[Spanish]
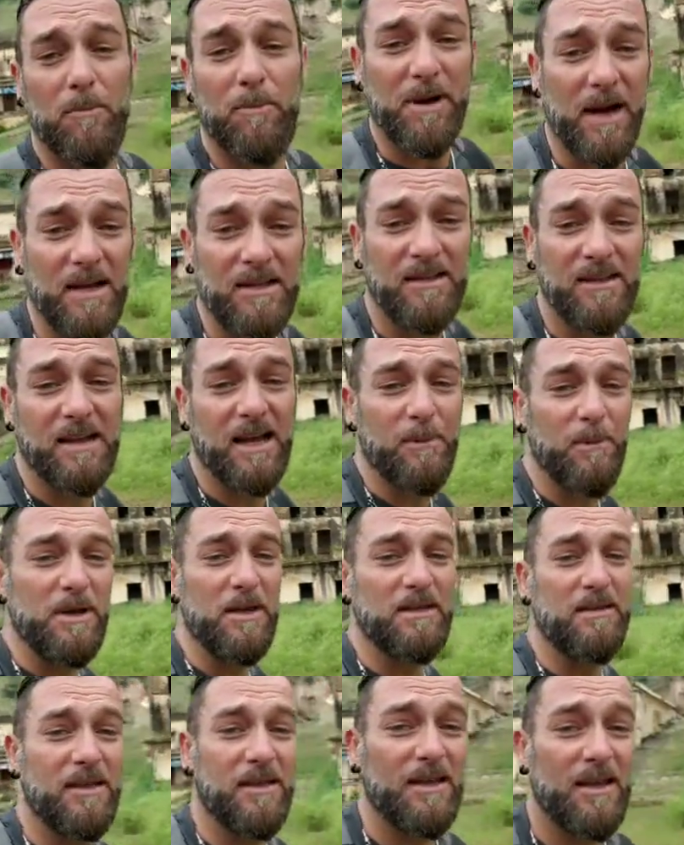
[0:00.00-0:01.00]

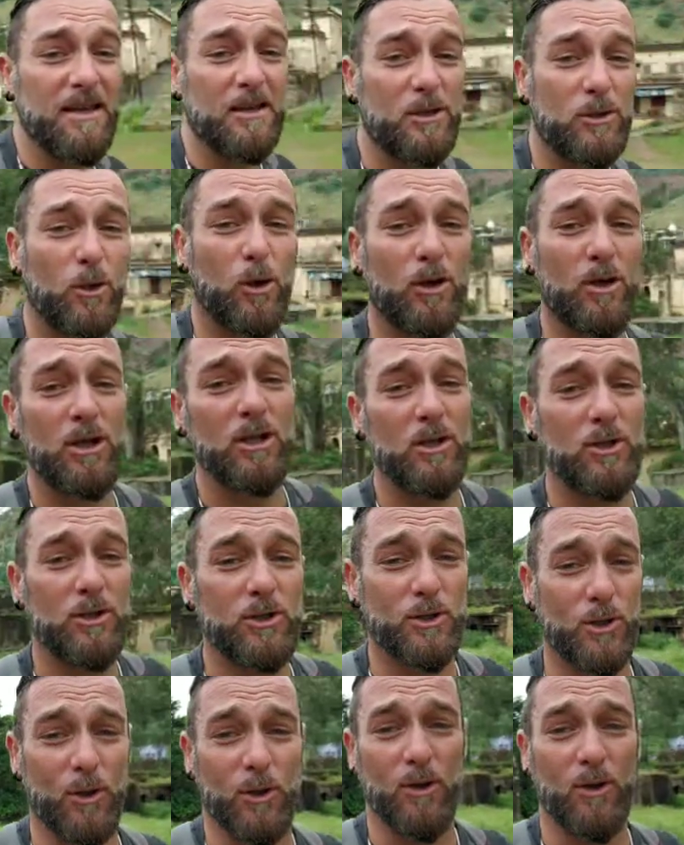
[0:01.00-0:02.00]
prácticamente estoy
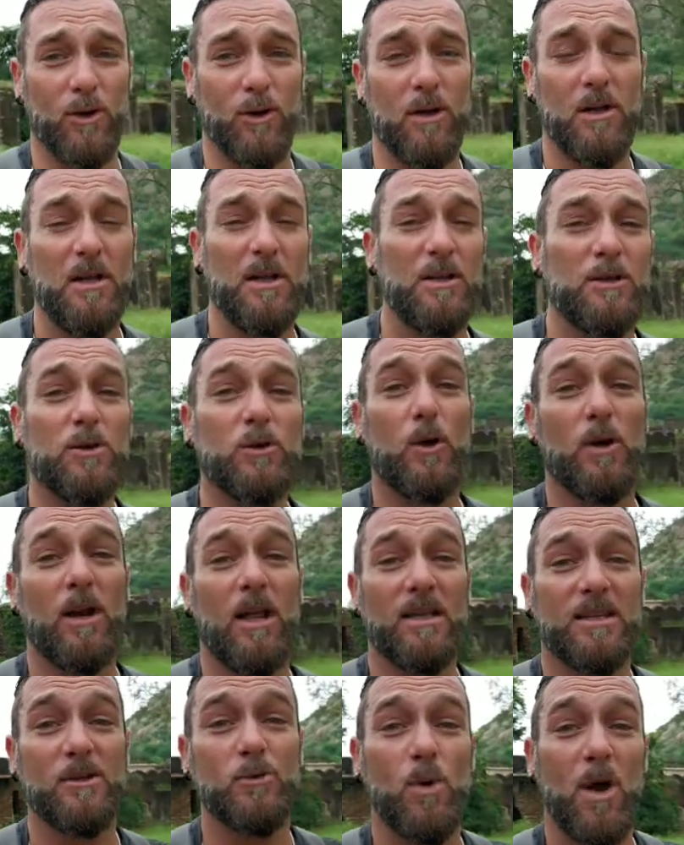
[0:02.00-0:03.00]
solo. Son
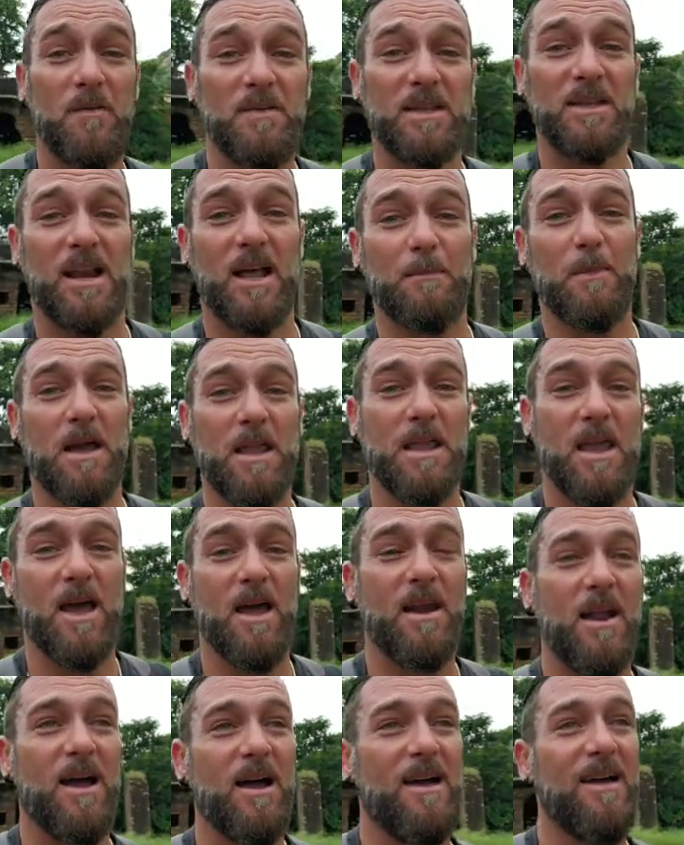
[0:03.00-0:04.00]
las 9 de la
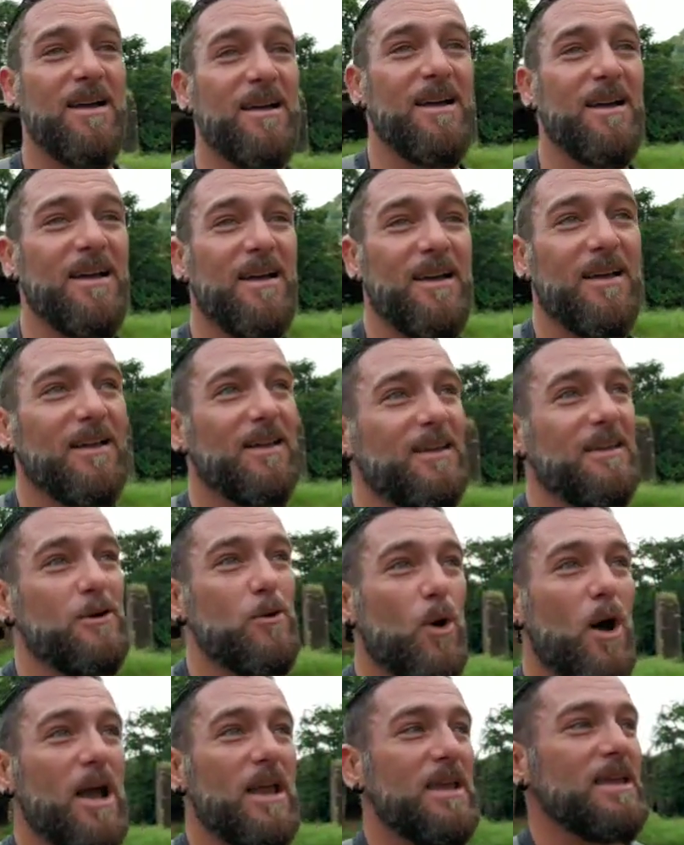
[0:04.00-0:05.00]
mañana y
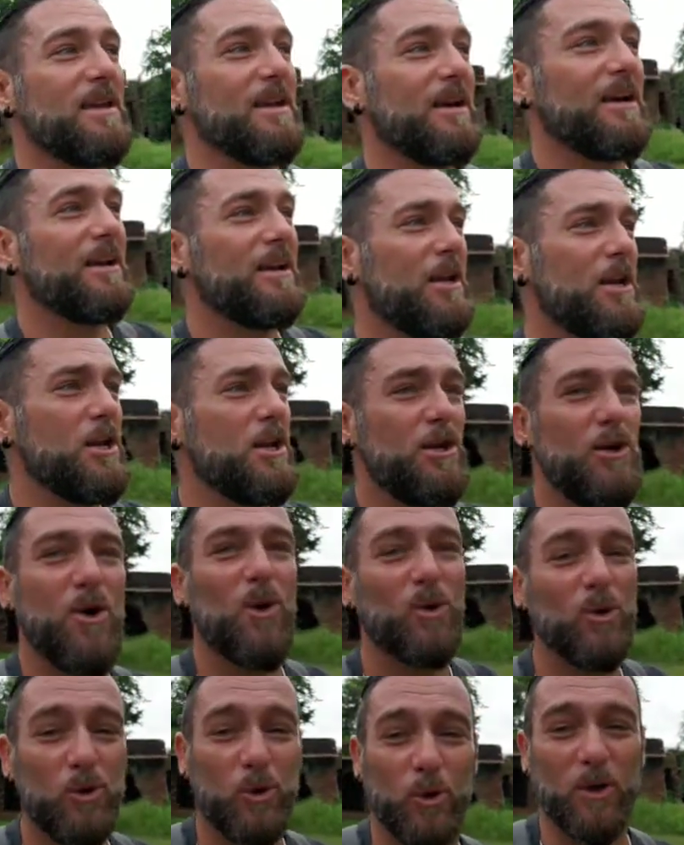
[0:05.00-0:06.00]
no hay ni
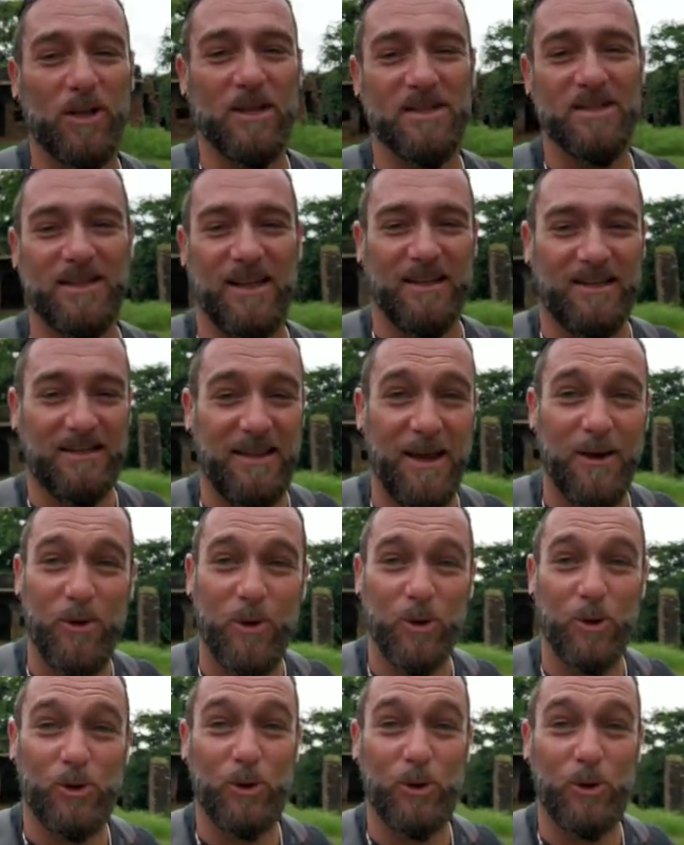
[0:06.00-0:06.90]
un turista. Tengo